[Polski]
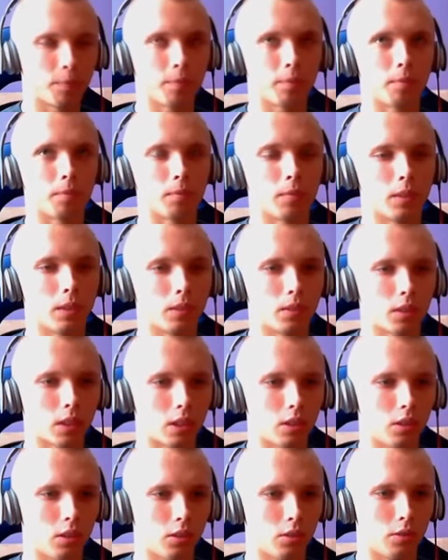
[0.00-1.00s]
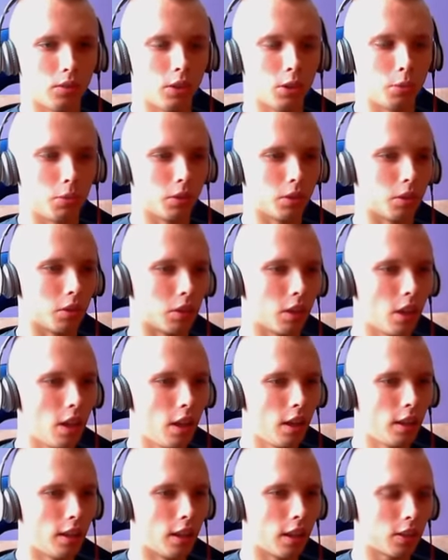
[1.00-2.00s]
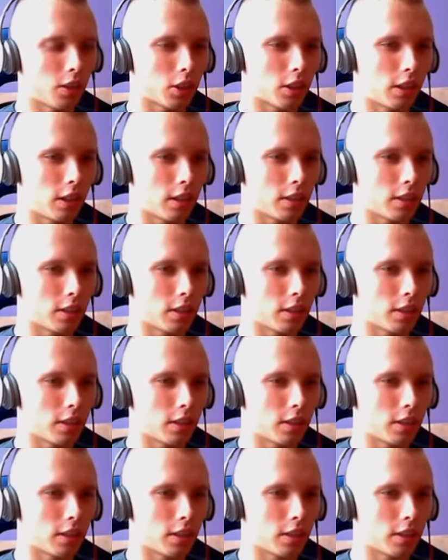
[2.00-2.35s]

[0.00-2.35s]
Mm, o, wyjdź mi stąd. Jak to się